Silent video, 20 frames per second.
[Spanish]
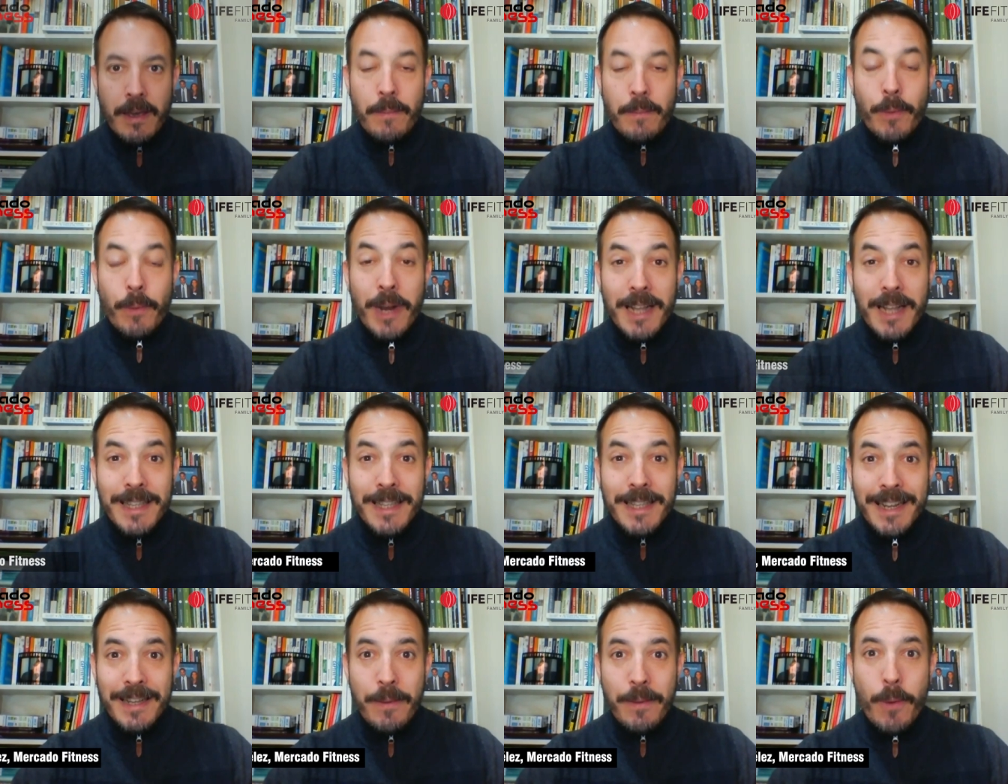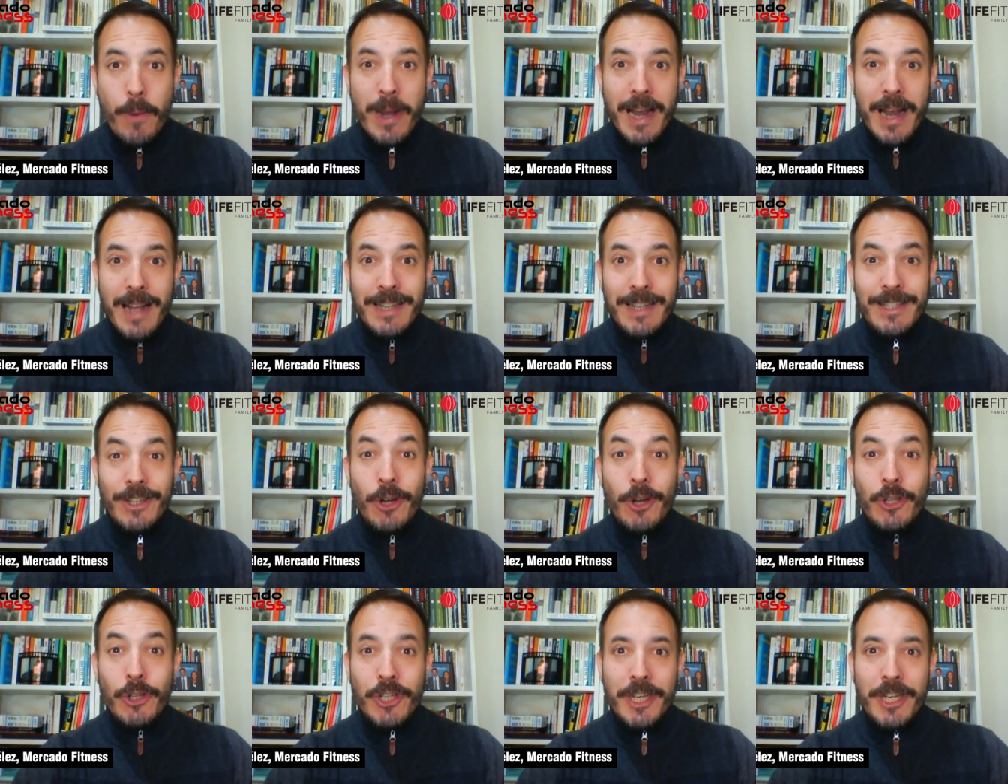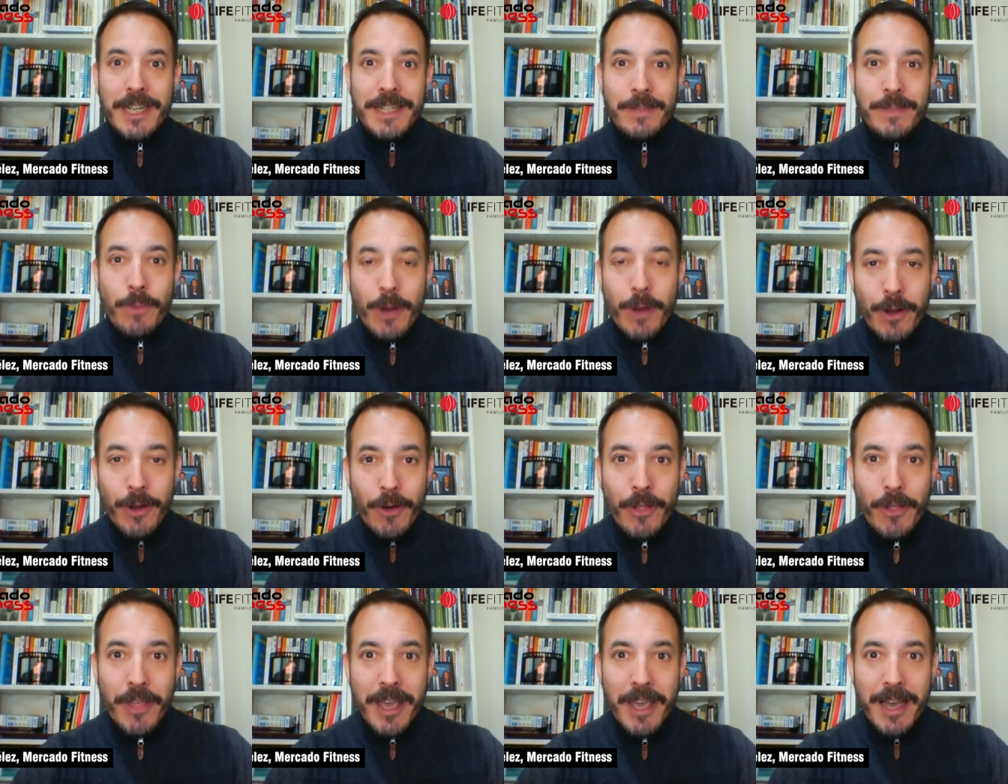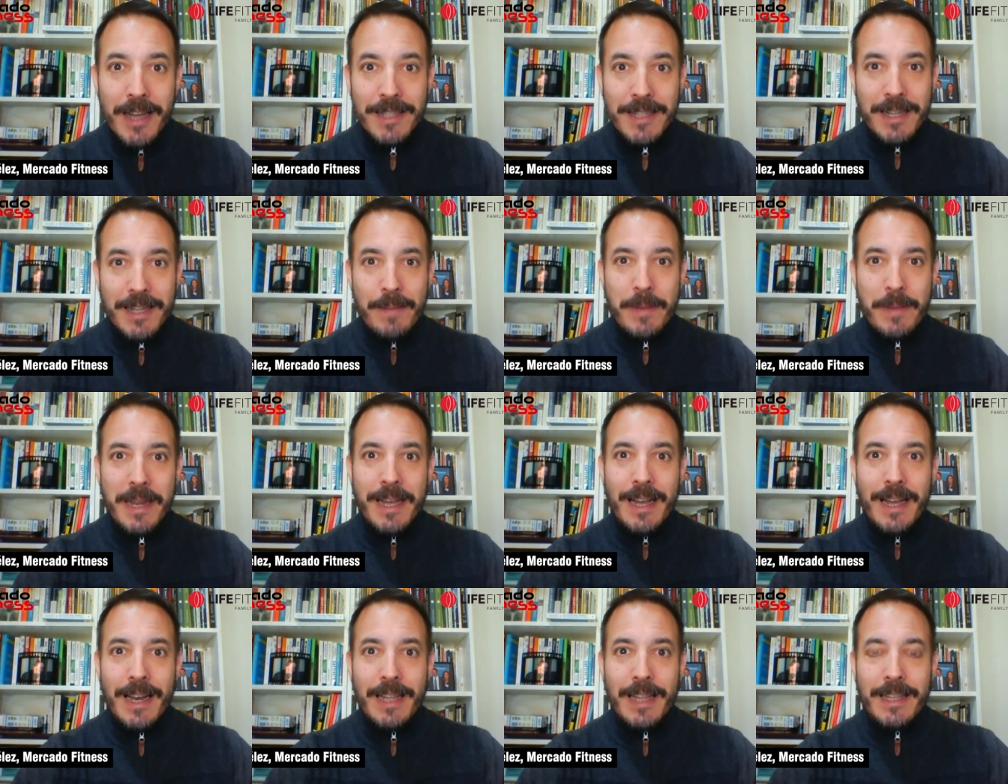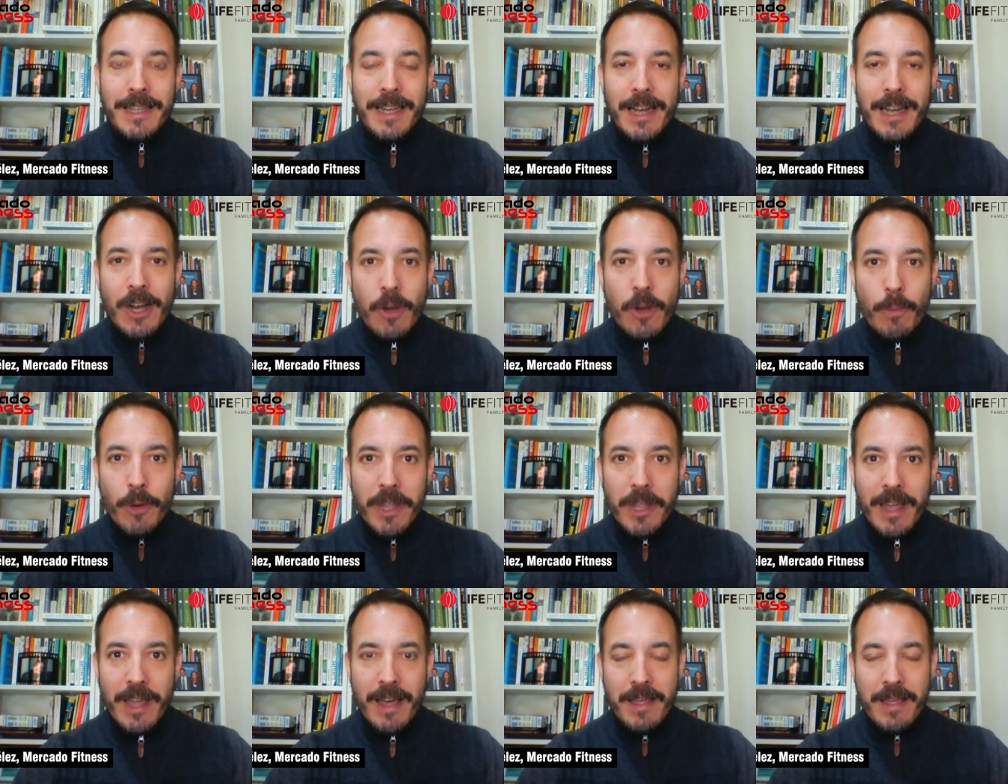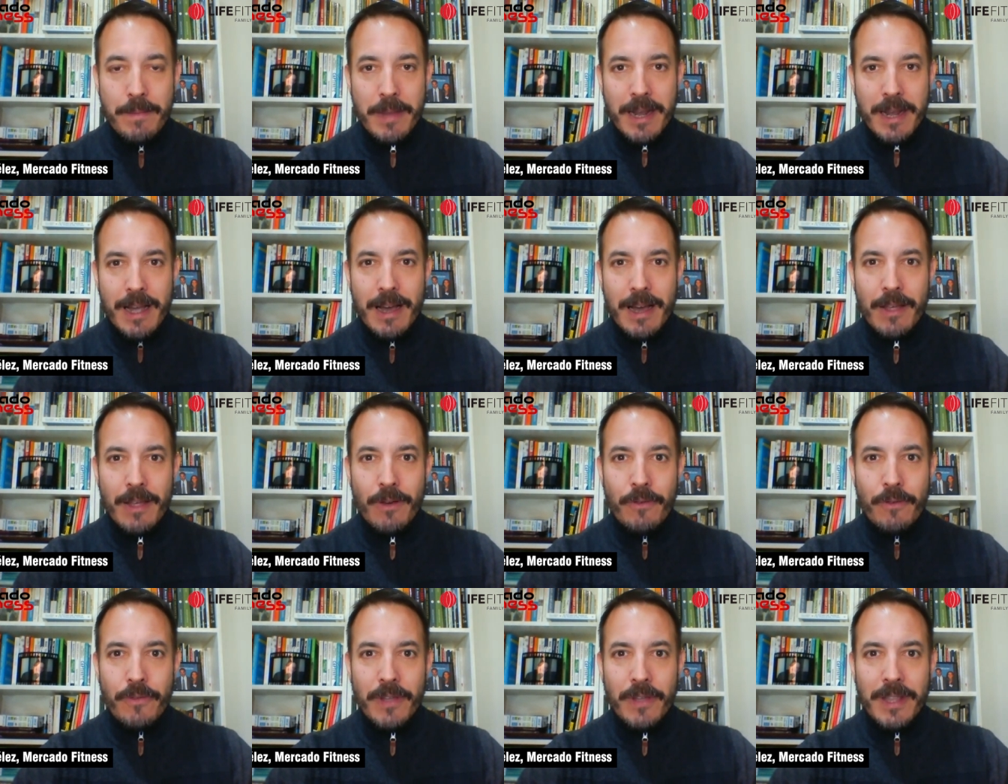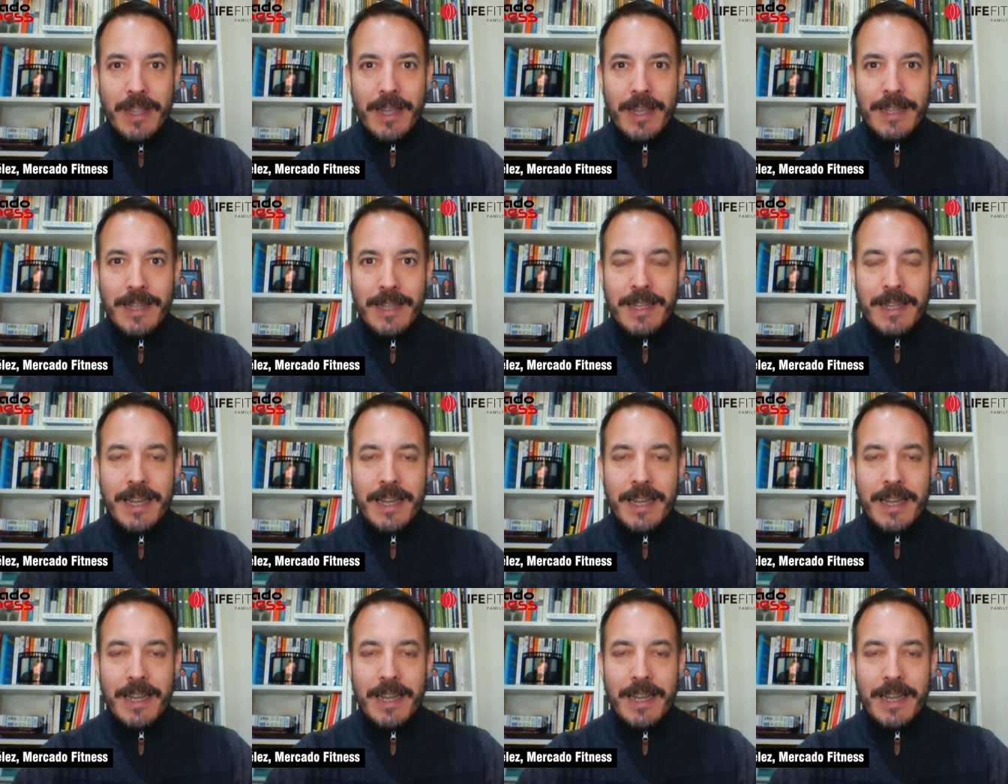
Buenas tardes, buenas noches, buenos días, América Latina, comunidad de mercado fitness.